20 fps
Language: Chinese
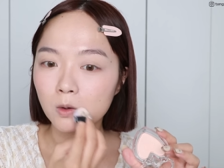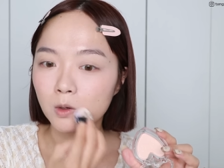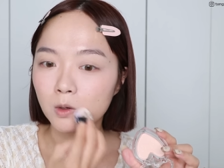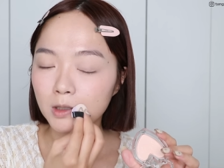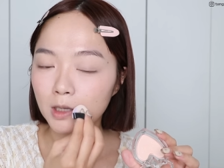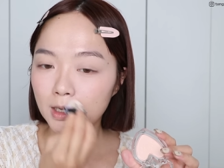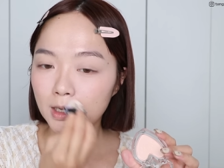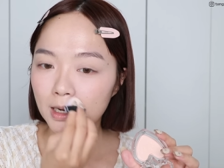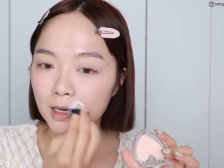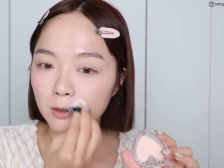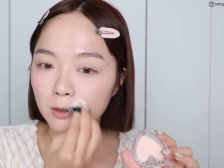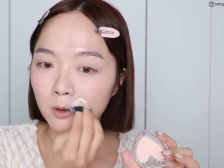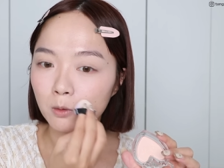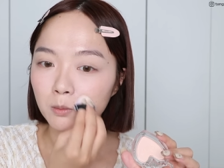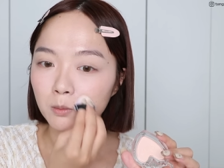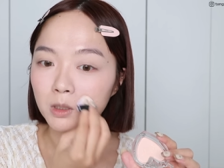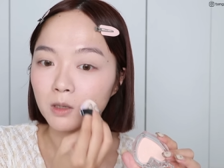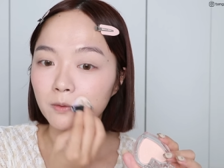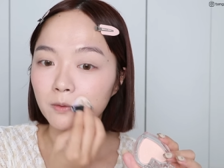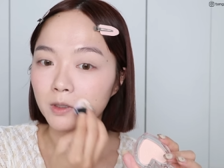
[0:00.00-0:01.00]
我等下
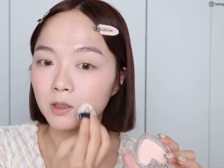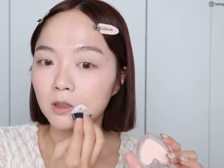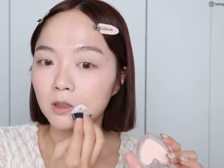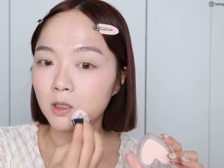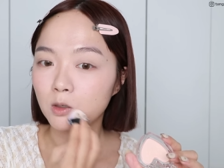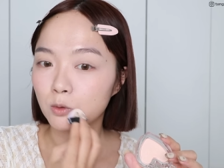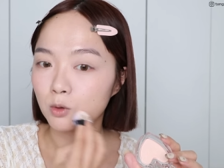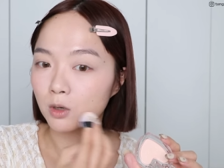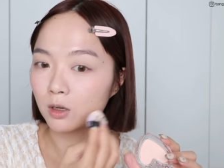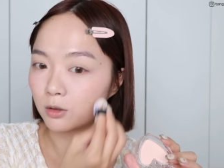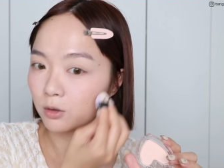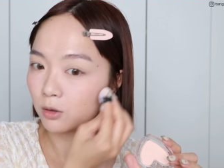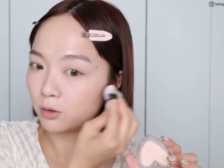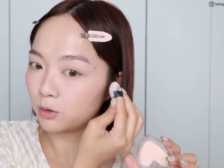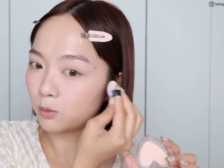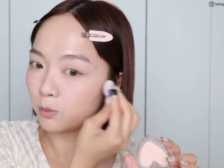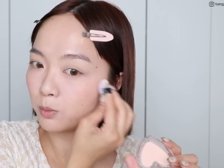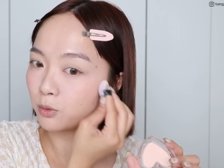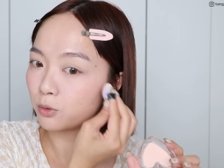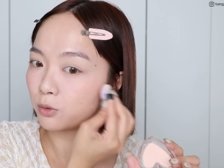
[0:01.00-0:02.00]
用蜜粉定妆的时候，
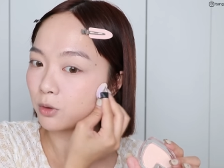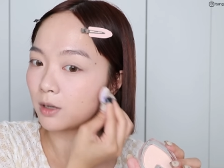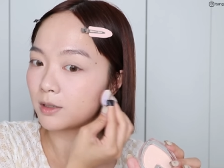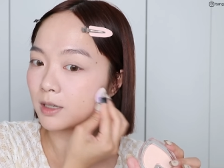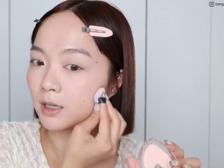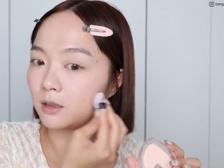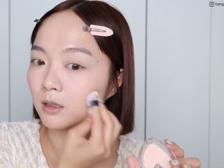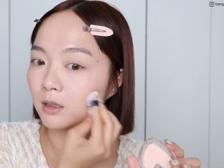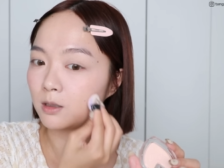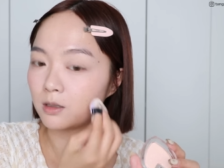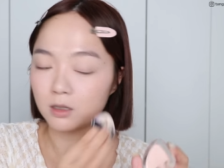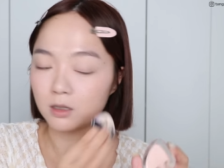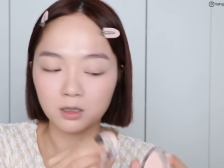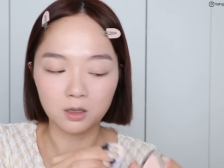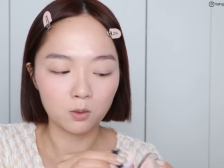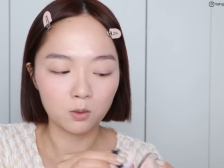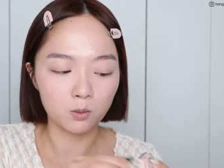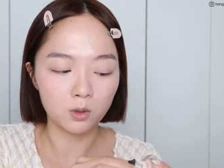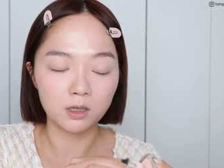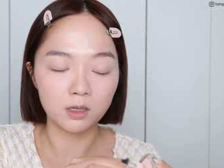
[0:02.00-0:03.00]
就不需要再定这
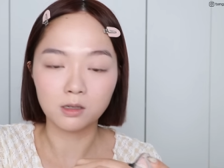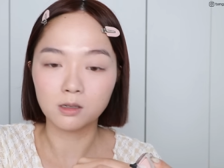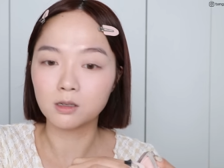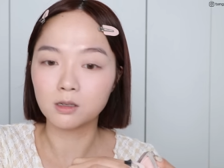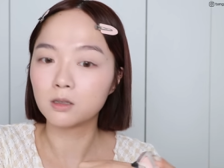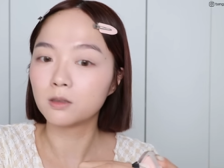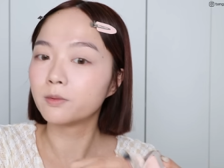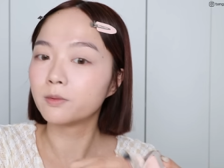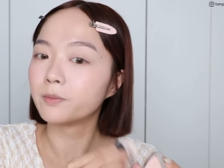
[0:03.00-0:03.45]
些位置。